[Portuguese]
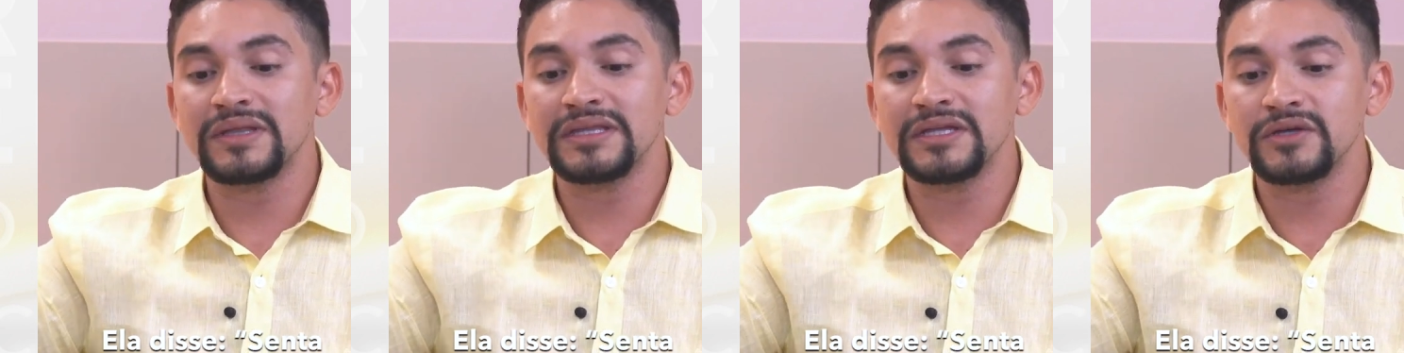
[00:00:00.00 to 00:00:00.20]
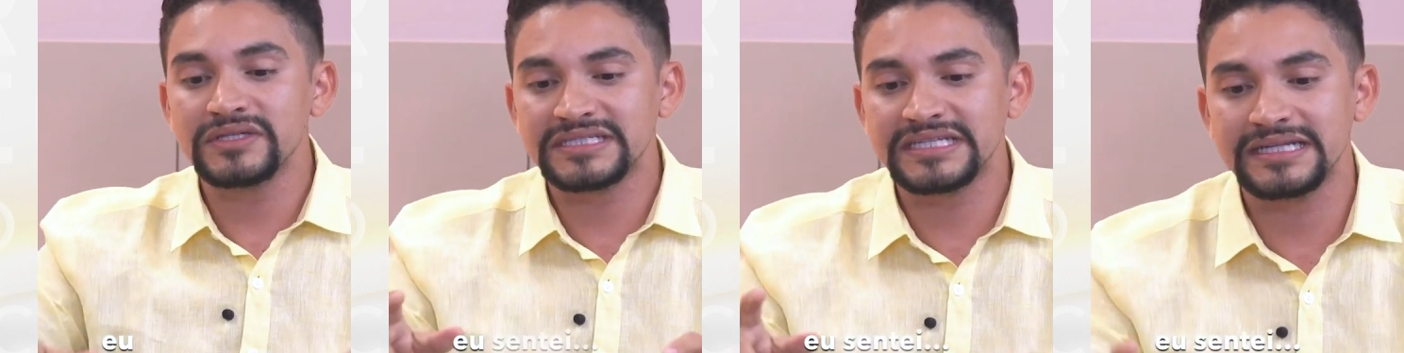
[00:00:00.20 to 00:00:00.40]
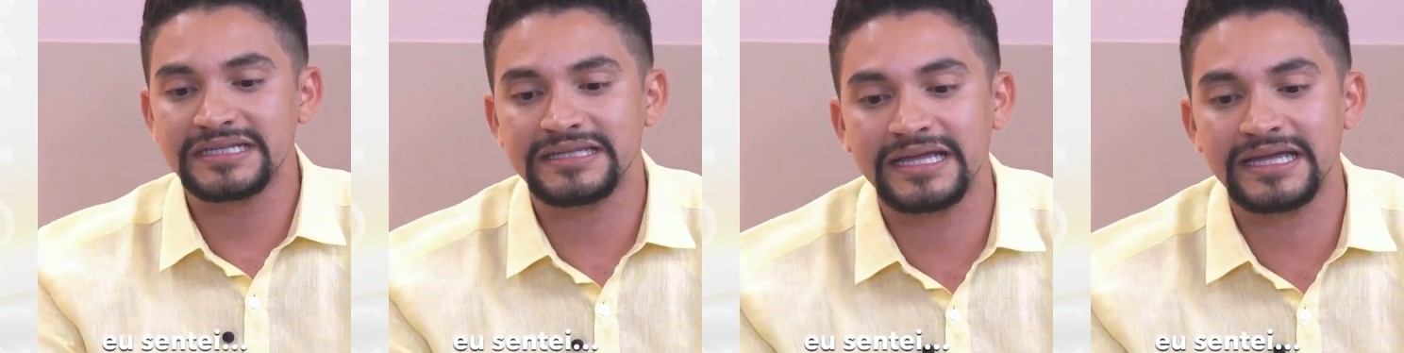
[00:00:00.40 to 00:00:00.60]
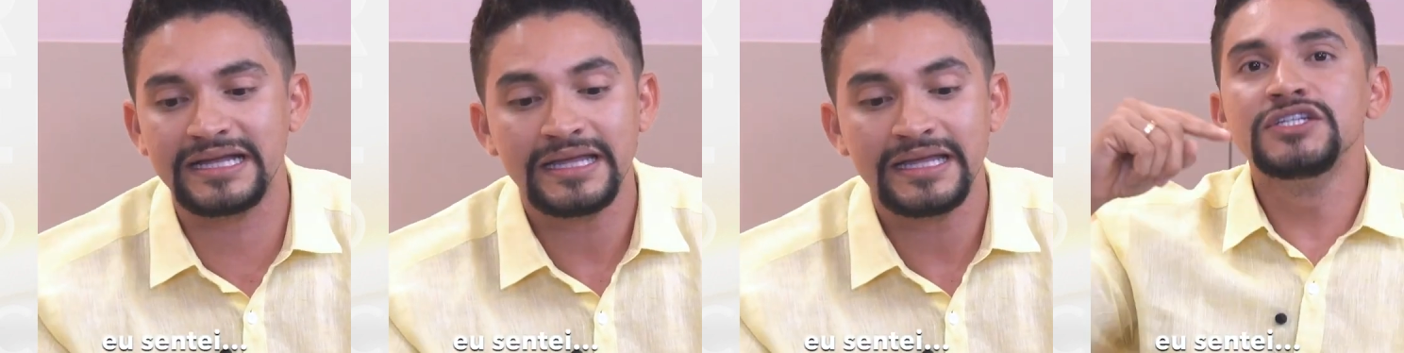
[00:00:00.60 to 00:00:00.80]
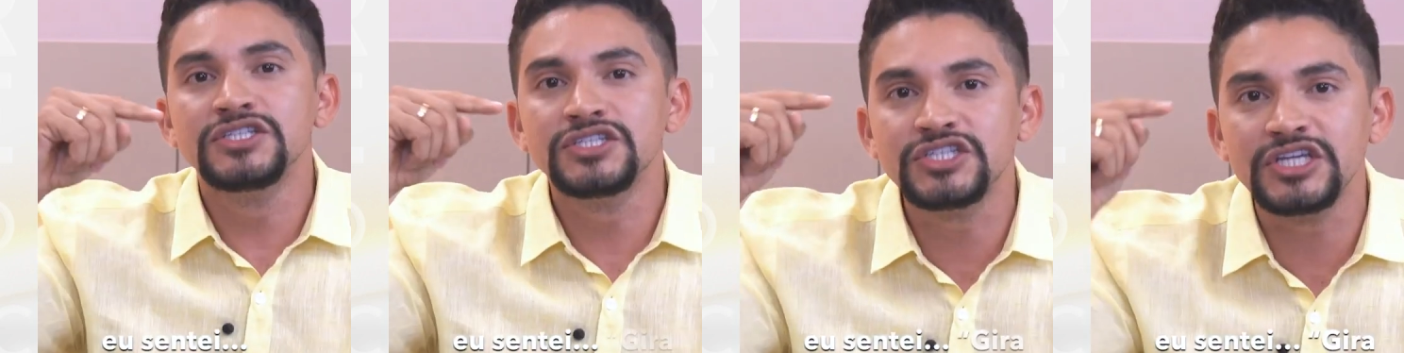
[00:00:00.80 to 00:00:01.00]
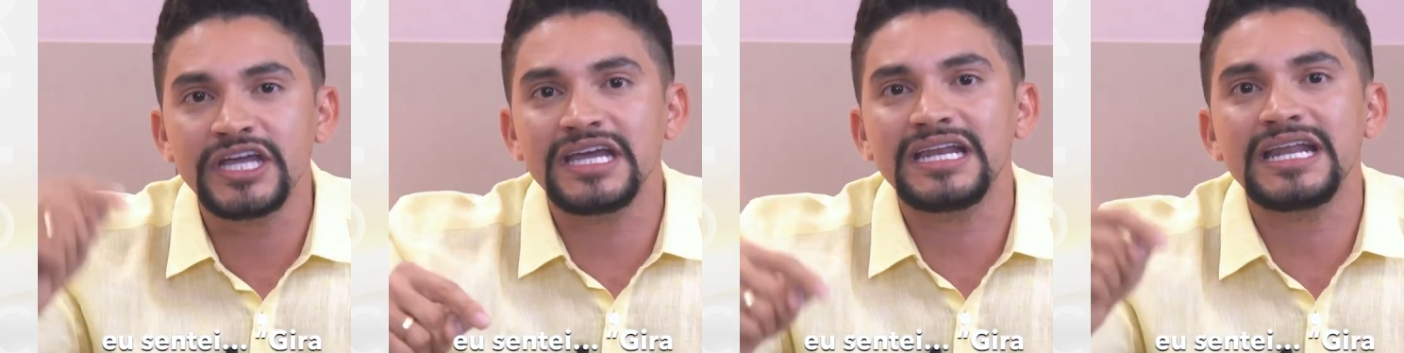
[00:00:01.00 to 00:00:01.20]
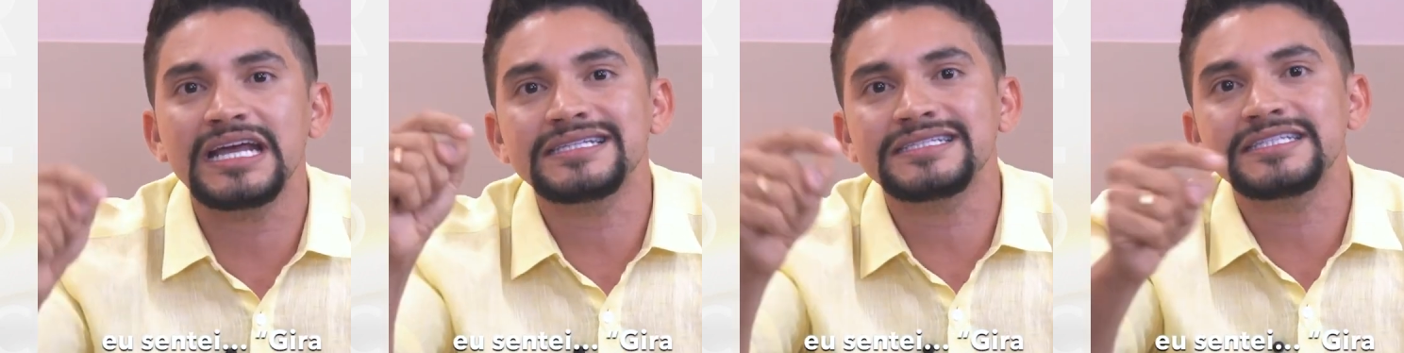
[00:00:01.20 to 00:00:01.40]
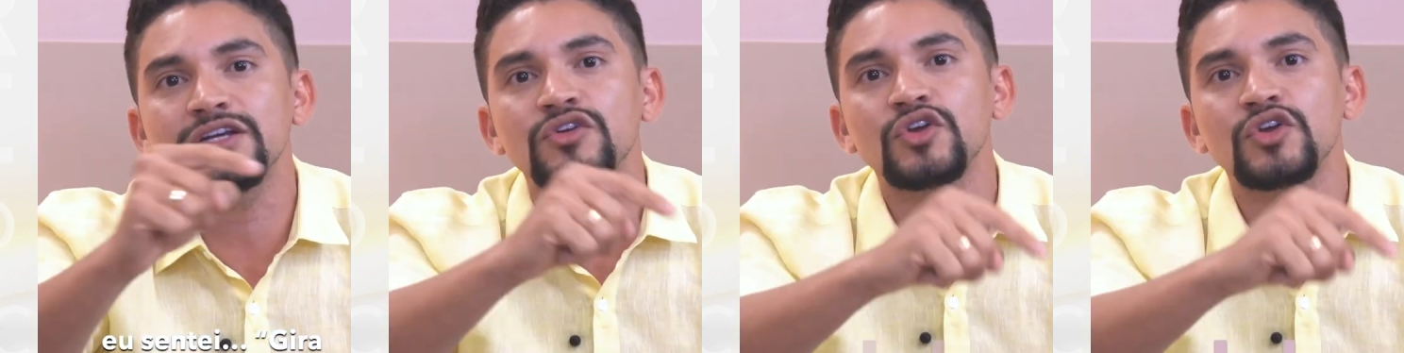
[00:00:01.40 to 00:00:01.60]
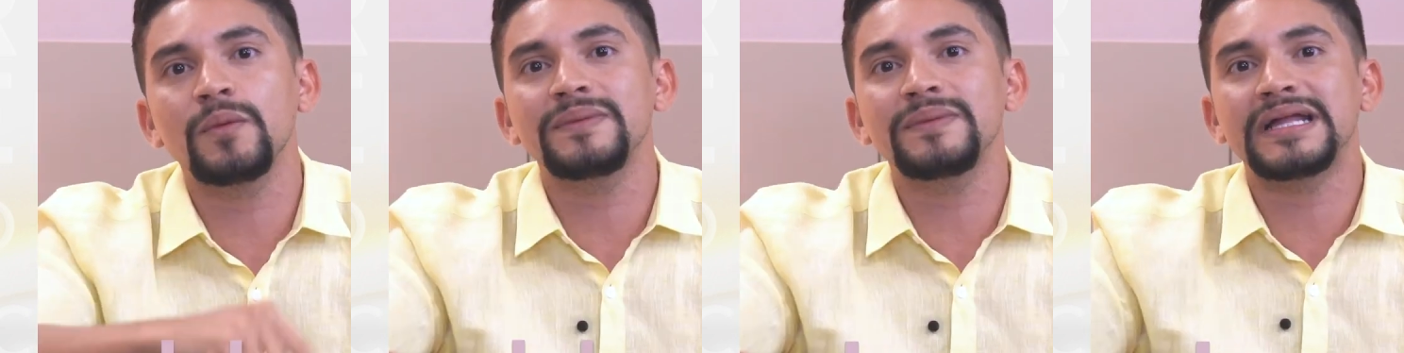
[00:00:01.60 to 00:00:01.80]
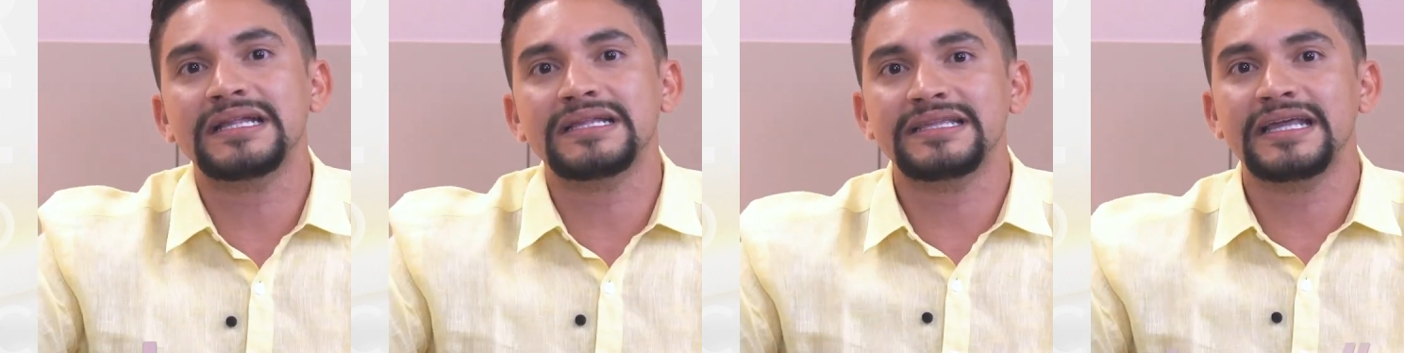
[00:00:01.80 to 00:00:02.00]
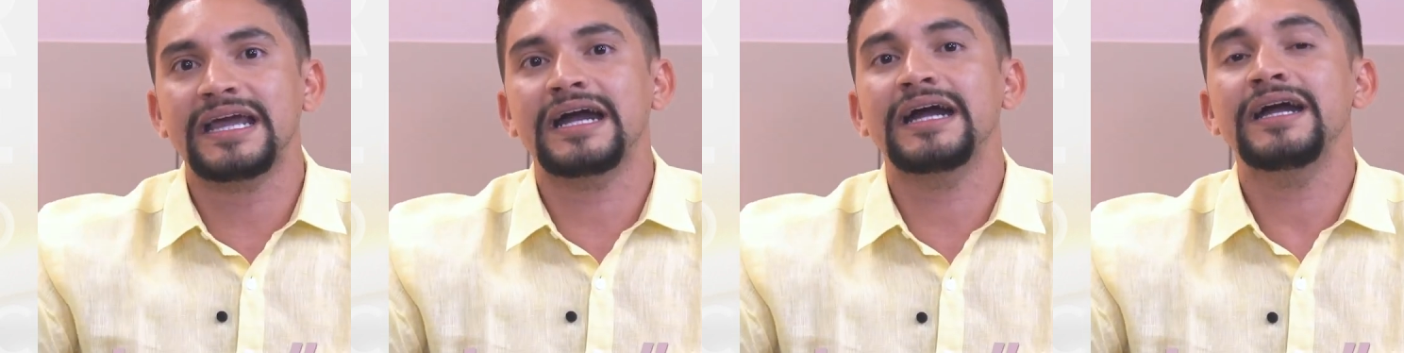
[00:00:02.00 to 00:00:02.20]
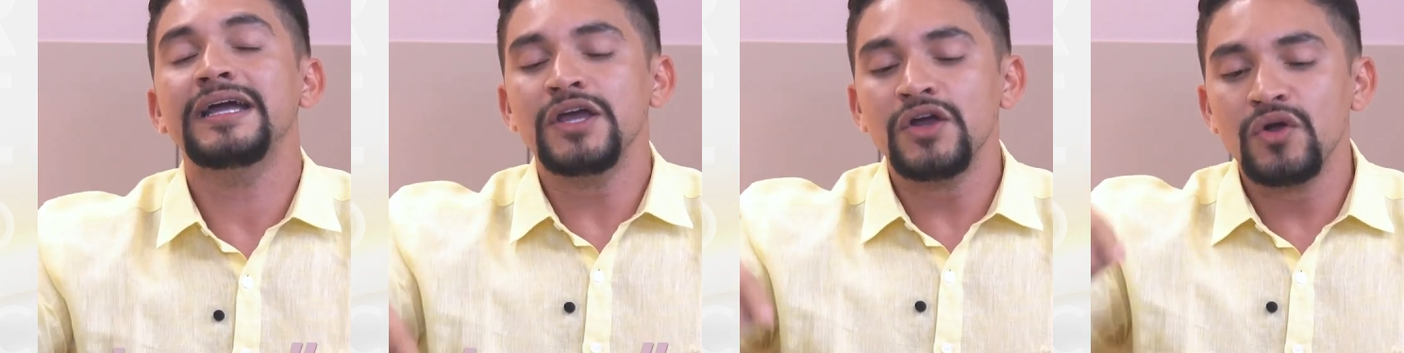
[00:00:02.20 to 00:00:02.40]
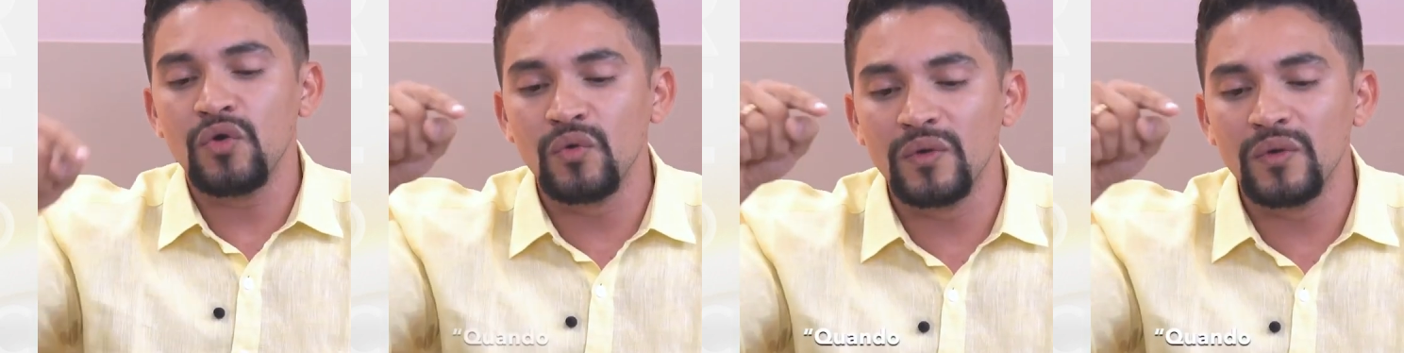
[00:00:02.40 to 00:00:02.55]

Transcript: Quando eu sentei, gira esse globo da terra.